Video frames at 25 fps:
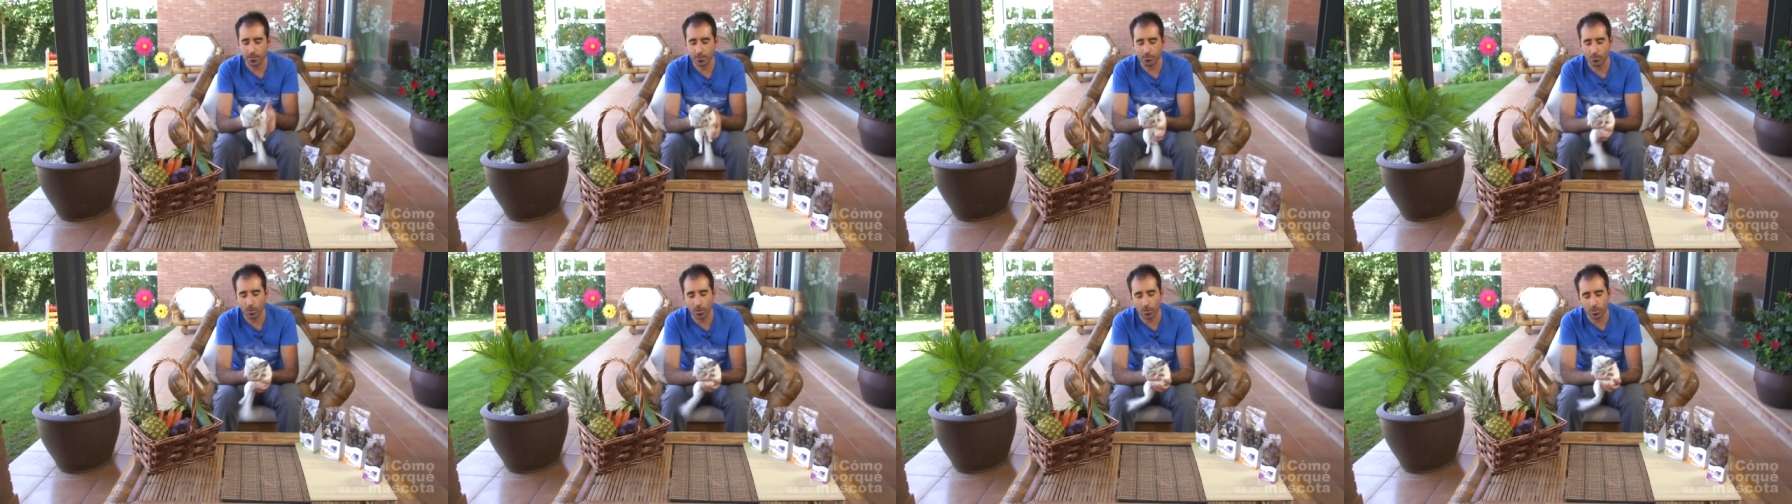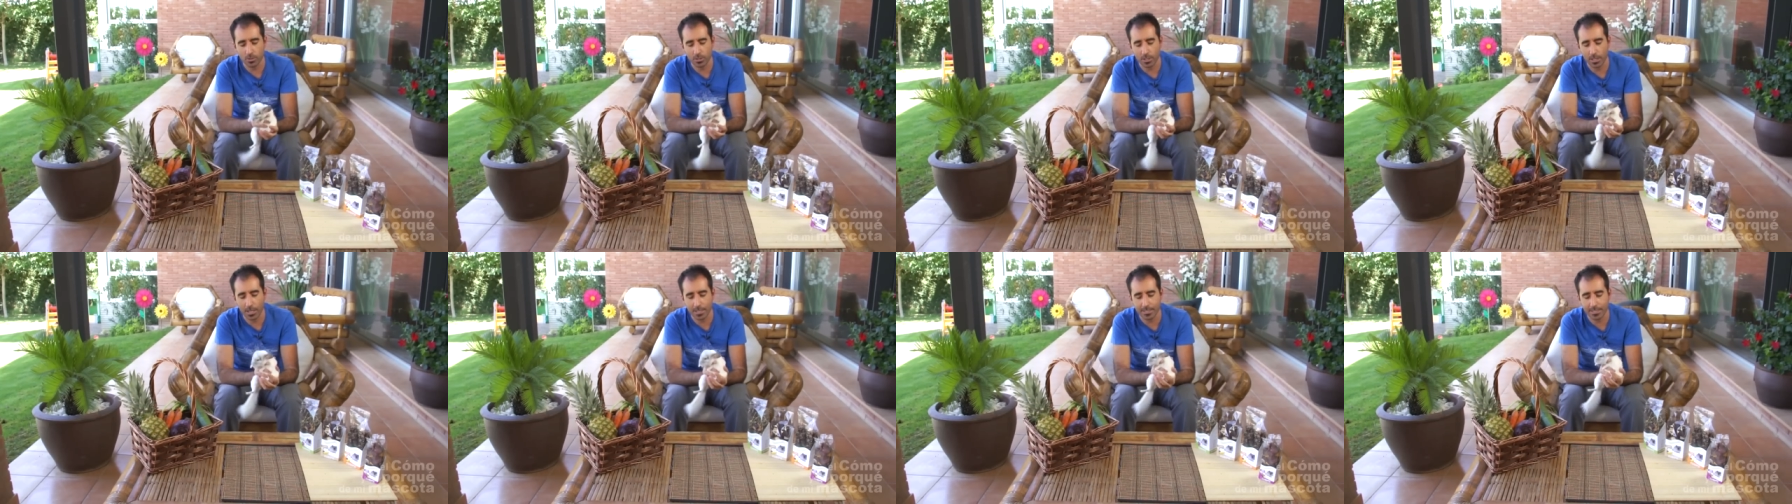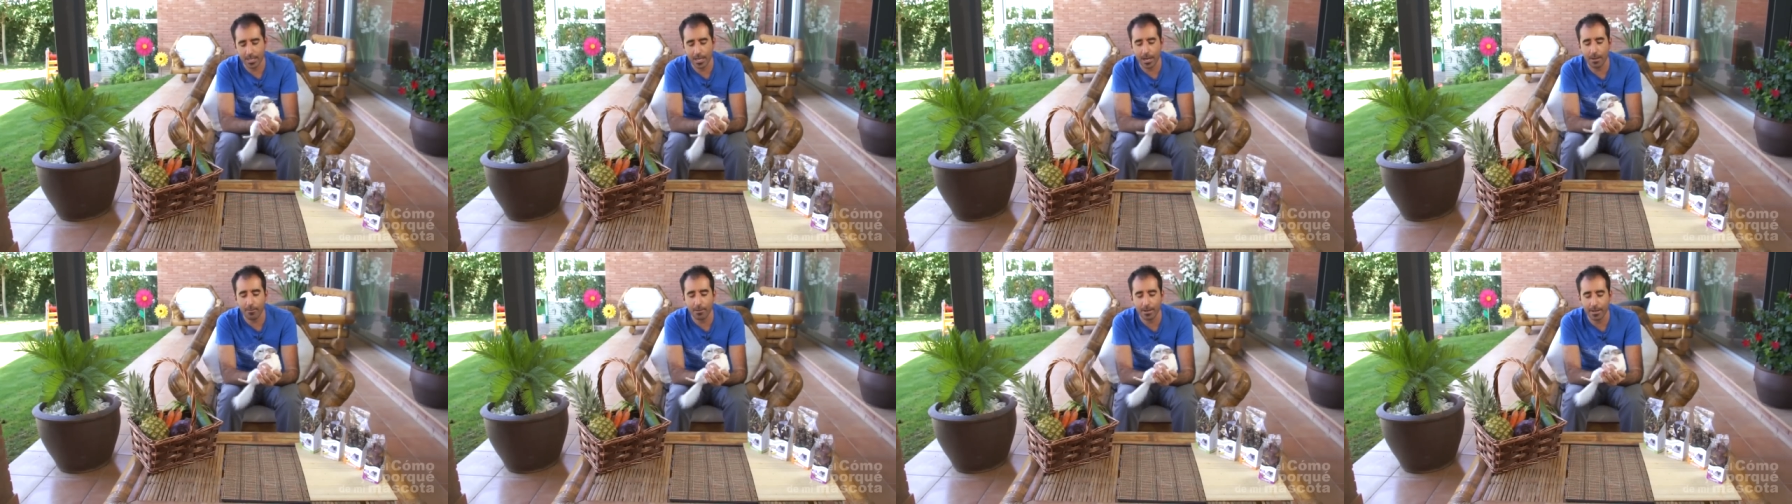bueno,
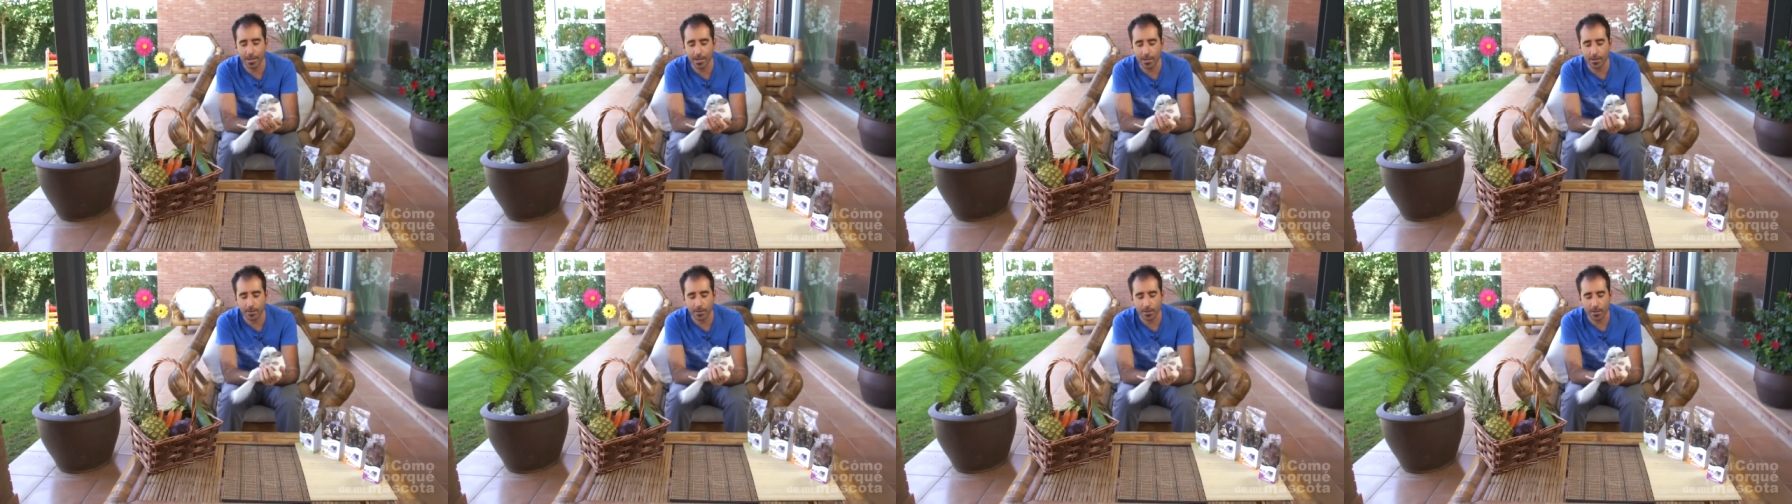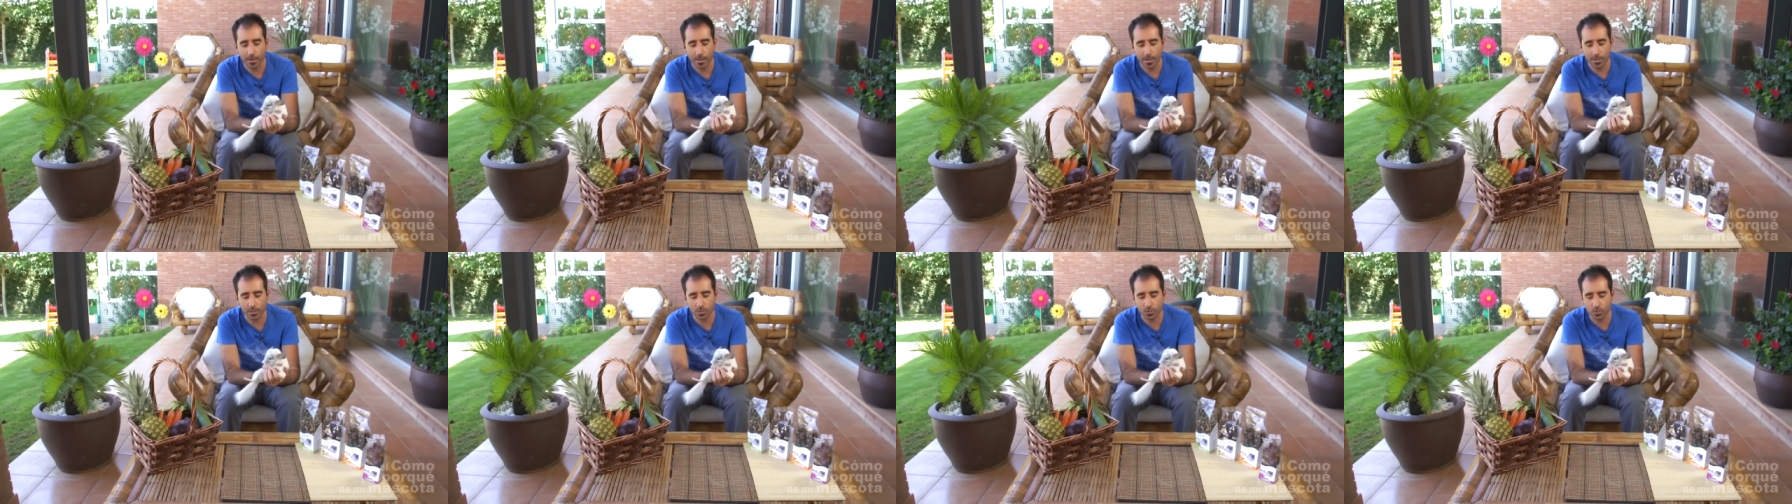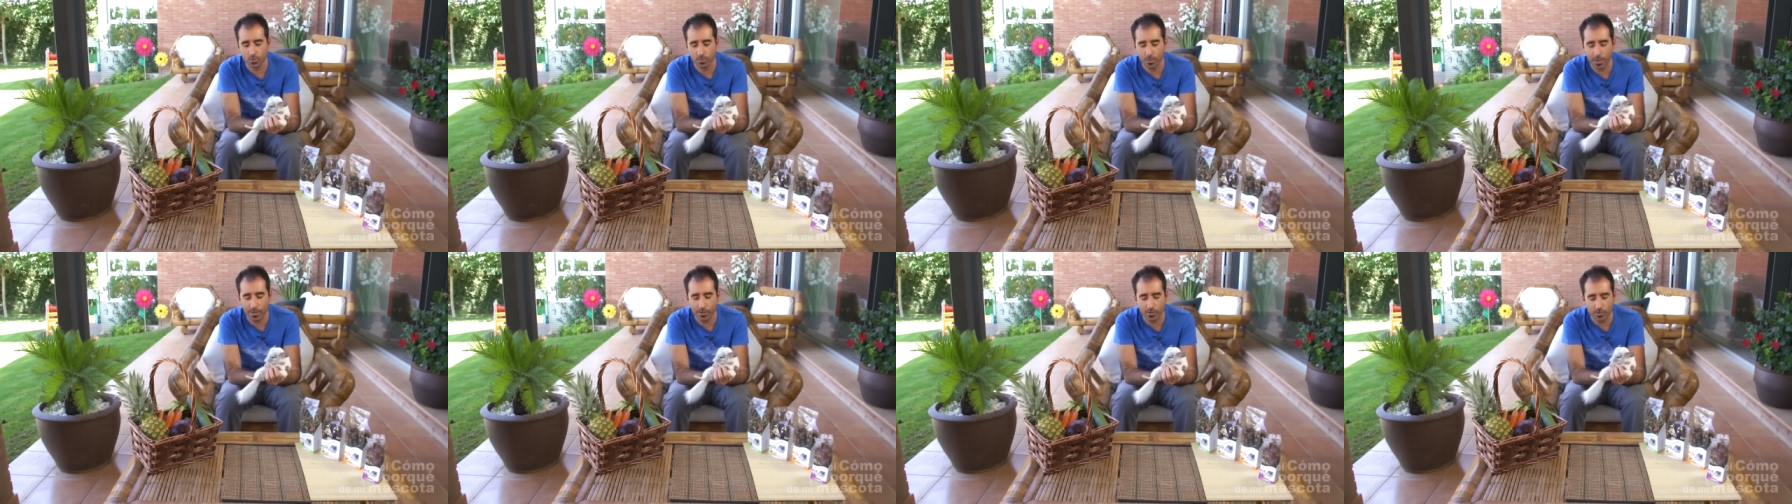se, lavan en, en
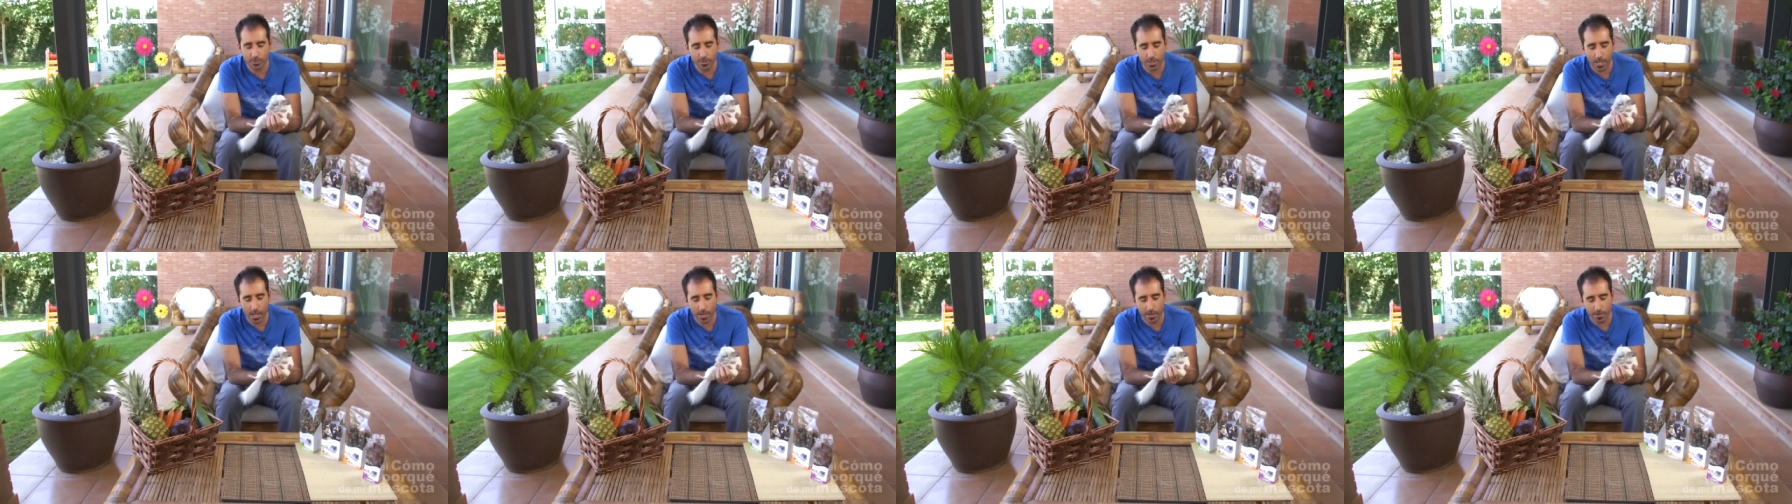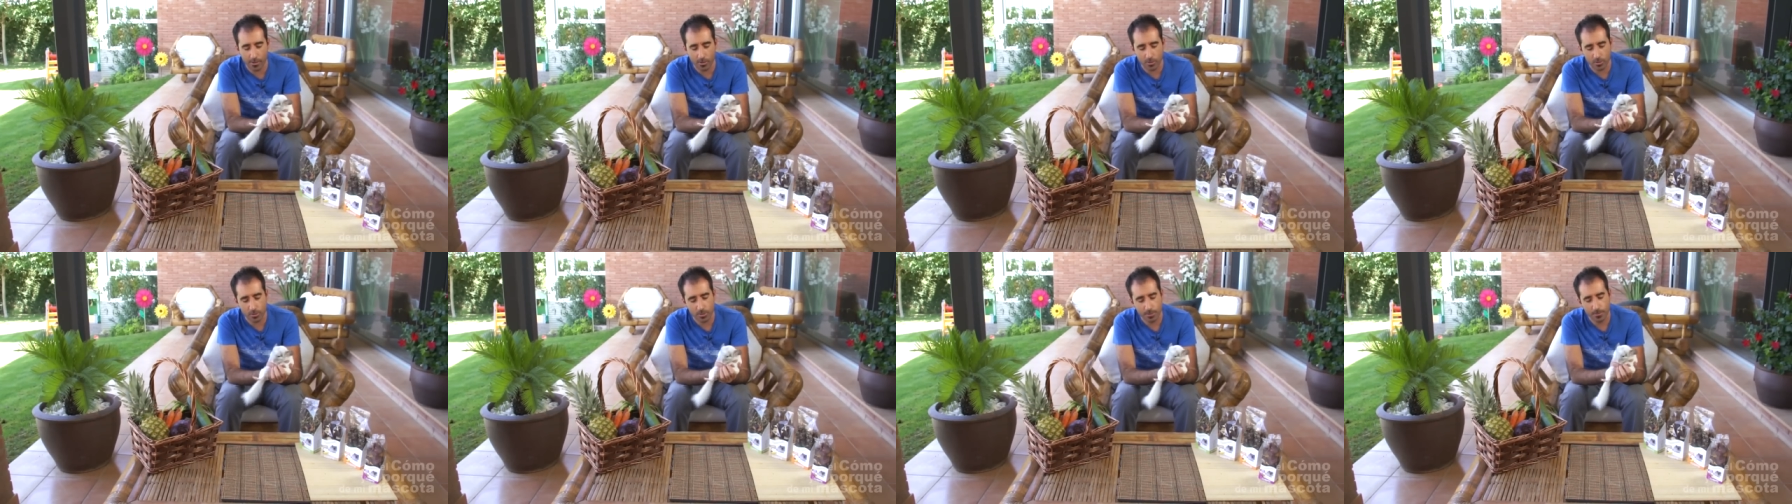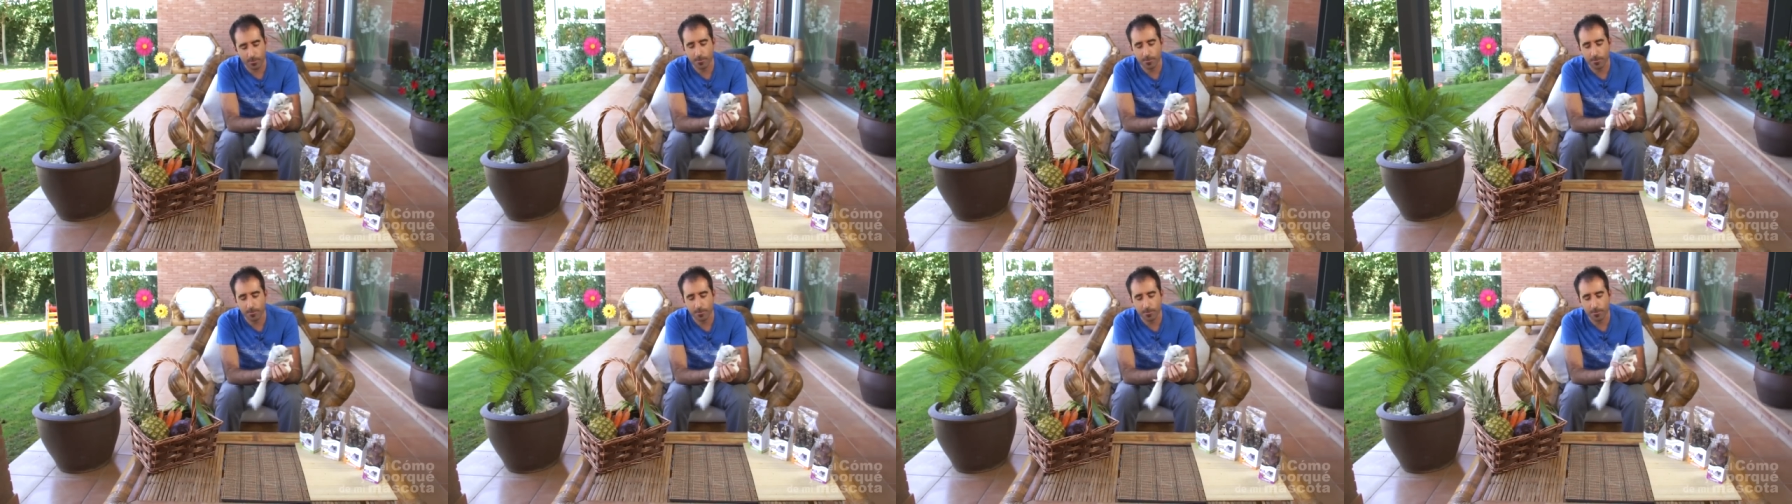sus baños diarios.